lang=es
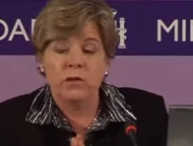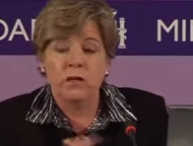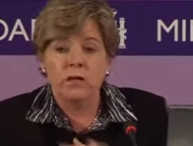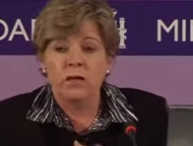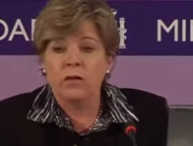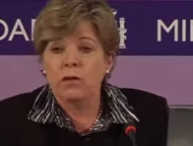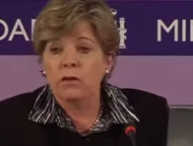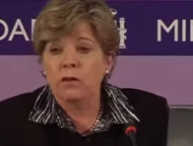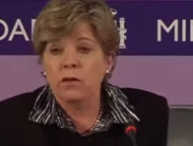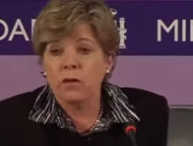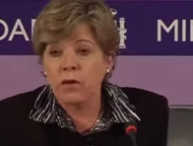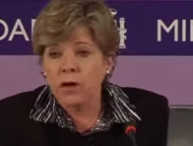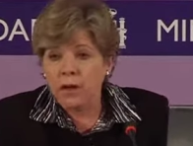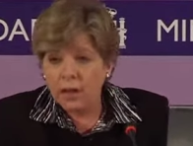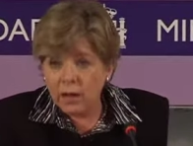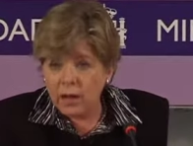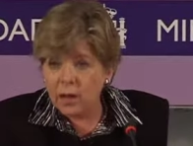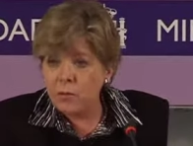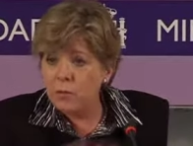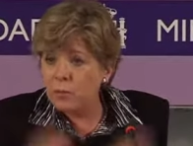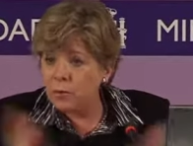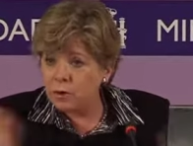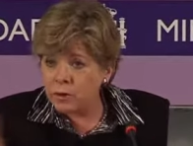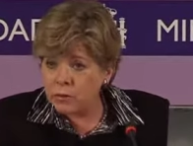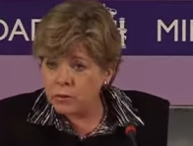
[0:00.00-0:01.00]
y que
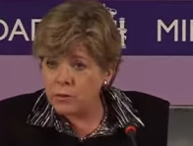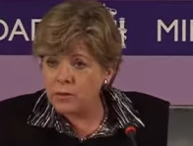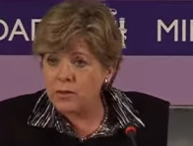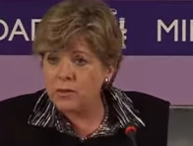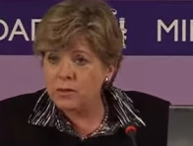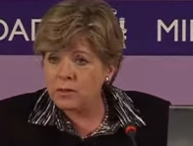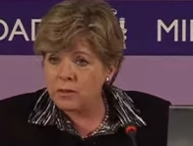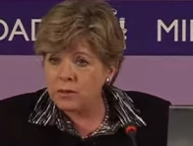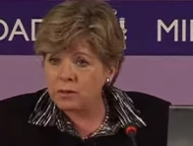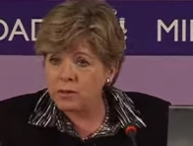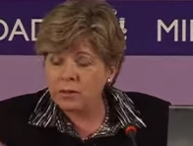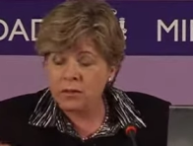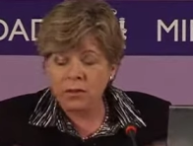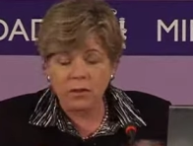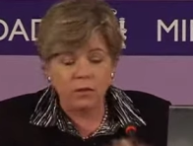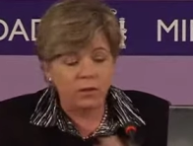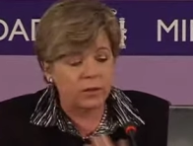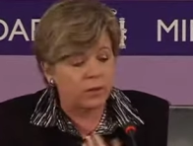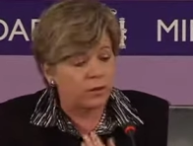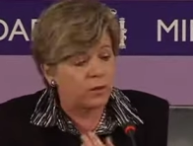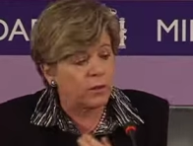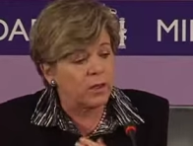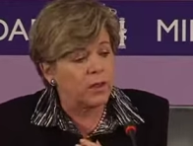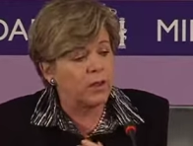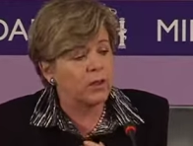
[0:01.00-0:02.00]
ojalá podamos extenderlo
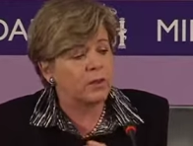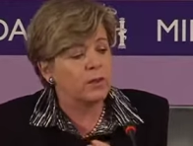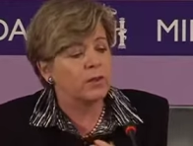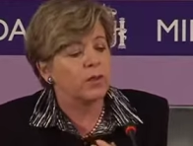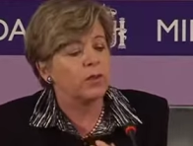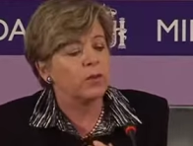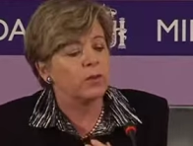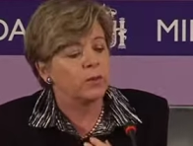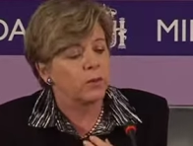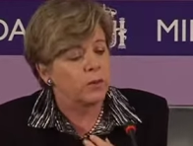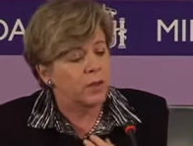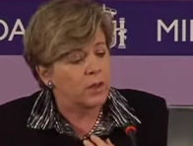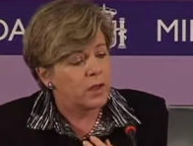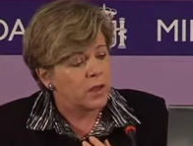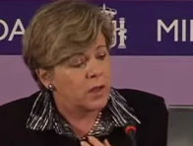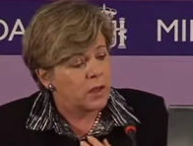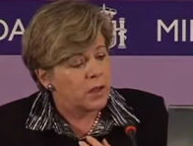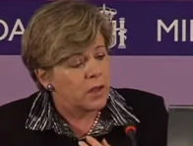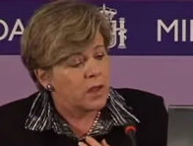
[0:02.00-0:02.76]
a toda la región,